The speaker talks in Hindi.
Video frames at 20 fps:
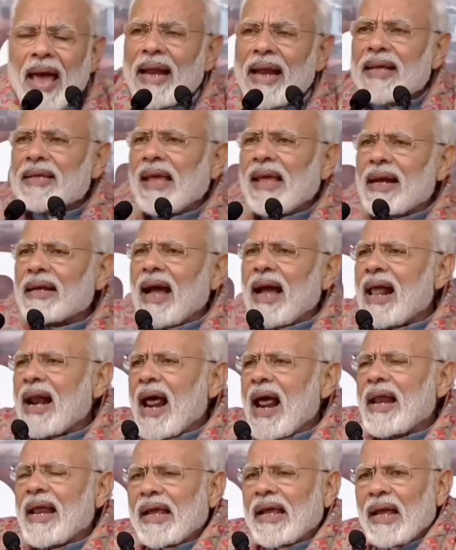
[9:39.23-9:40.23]
मेरी
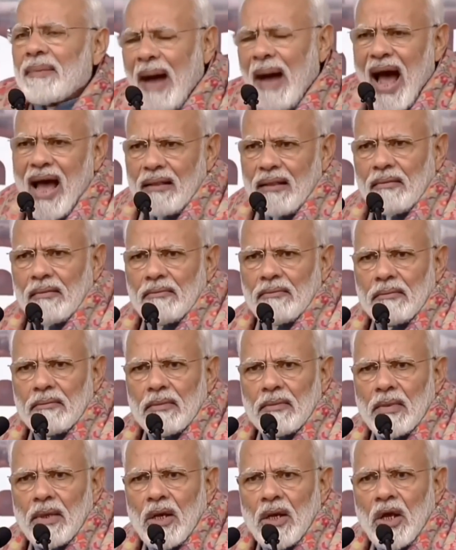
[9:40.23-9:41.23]
सरकार आने के बाद
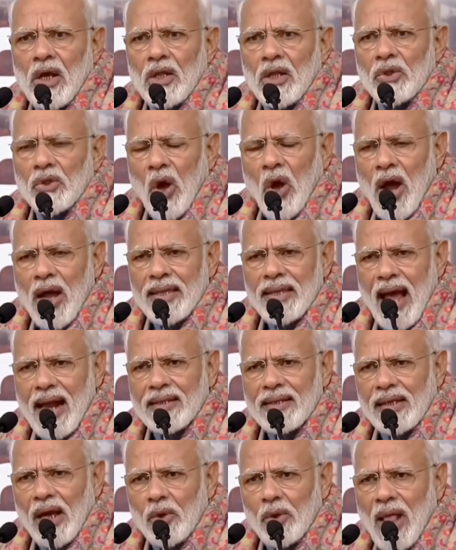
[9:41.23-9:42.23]

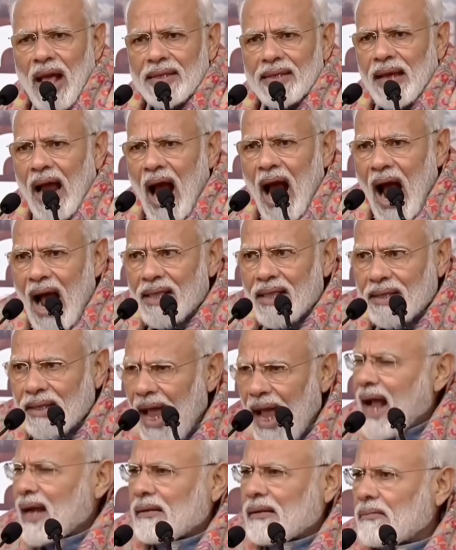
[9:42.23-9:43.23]
2014 से आज
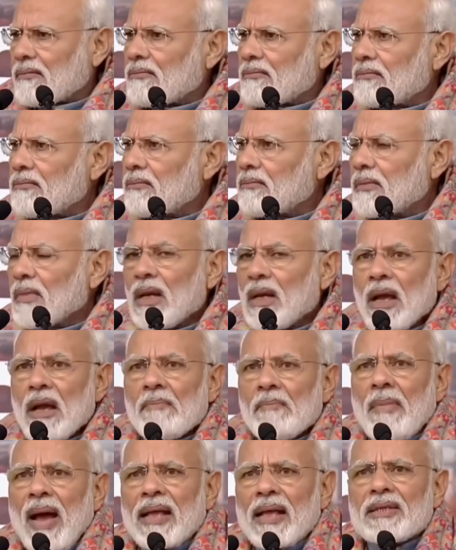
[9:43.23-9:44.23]
तक
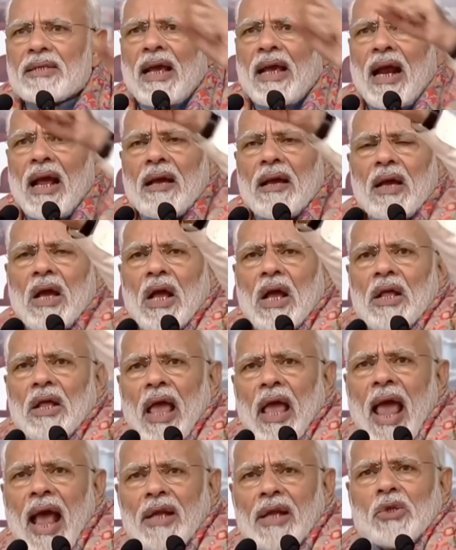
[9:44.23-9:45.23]
मैं
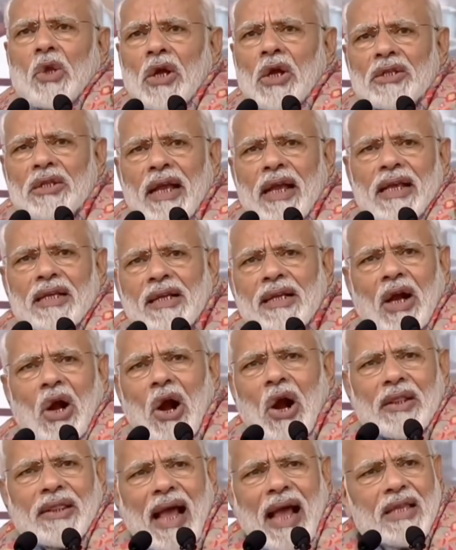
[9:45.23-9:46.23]
130
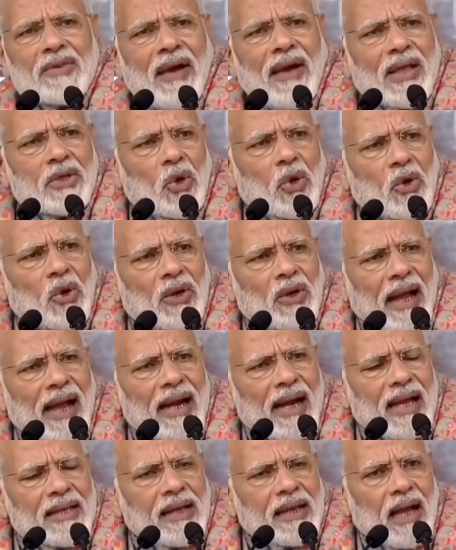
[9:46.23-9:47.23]
करोड़ देशवासियों को
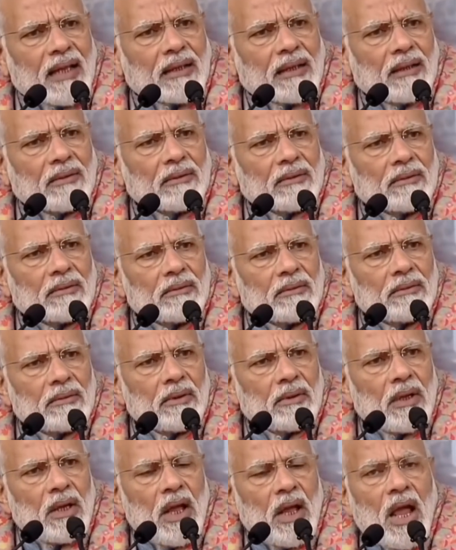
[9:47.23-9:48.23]
कहना चाहता हूं
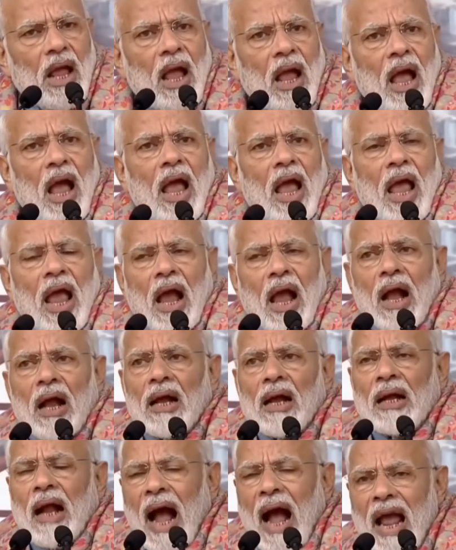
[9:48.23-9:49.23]

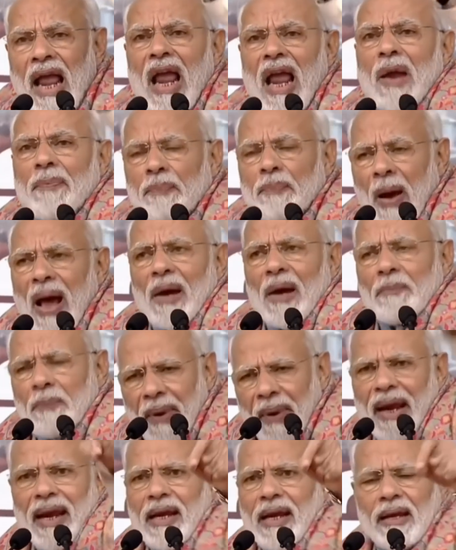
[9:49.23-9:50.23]
कहीं पर
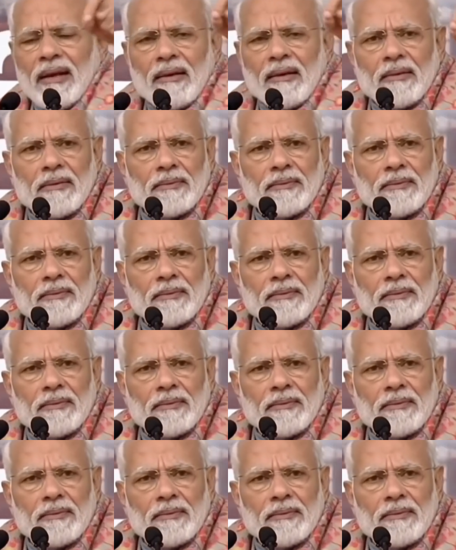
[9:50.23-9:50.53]
भी